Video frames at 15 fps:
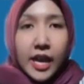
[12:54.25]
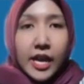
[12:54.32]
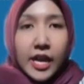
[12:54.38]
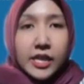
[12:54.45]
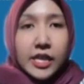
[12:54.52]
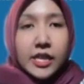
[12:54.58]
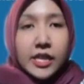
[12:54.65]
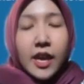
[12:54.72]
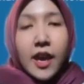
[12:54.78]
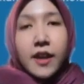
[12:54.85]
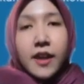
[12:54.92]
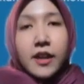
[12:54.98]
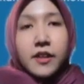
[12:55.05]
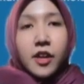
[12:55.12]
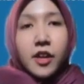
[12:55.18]
artinya
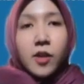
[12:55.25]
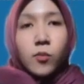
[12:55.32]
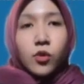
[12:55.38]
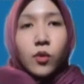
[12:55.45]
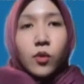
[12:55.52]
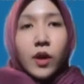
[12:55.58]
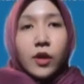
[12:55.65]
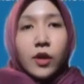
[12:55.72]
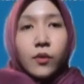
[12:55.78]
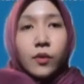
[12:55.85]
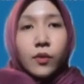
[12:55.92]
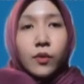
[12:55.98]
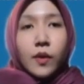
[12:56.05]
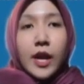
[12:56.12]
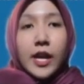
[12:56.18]
adanya kebutuhan
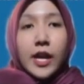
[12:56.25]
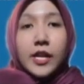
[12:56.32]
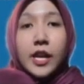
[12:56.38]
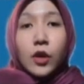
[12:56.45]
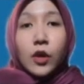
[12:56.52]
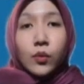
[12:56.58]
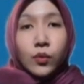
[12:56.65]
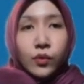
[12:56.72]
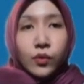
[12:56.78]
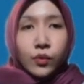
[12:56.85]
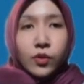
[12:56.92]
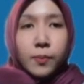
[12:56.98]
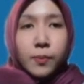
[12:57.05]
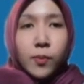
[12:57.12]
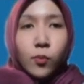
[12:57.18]
untuk keahlian
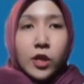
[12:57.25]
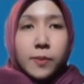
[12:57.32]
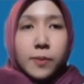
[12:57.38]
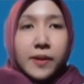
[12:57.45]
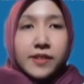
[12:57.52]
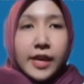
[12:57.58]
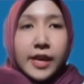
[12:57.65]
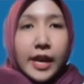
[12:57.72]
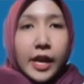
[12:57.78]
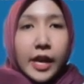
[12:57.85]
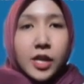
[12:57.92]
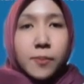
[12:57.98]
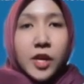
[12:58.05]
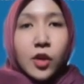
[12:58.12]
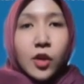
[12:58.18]
khusus membuat
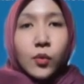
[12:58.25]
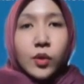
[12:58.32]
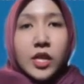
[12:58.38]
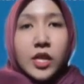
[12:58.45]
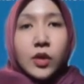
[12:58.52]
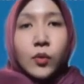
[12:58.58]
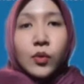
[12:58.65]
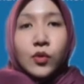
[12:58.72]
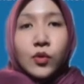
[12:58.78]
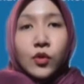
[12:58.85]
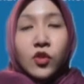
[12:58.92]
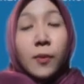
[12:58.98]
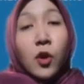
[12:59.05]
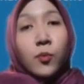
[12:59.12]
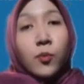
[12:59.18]
masyarakat mengikuti
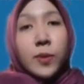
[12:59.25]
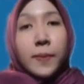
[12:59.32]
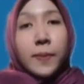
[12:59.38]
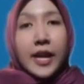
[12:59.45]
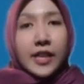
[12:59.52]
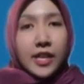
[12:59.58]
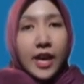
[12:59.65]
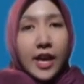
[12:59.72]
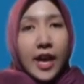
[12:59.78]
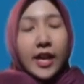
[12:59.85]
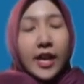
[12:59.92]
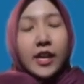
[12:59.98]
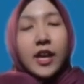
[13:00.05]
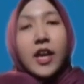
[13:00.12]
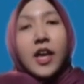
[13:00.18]
kursus maupun
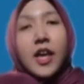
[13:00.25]
pelatihan.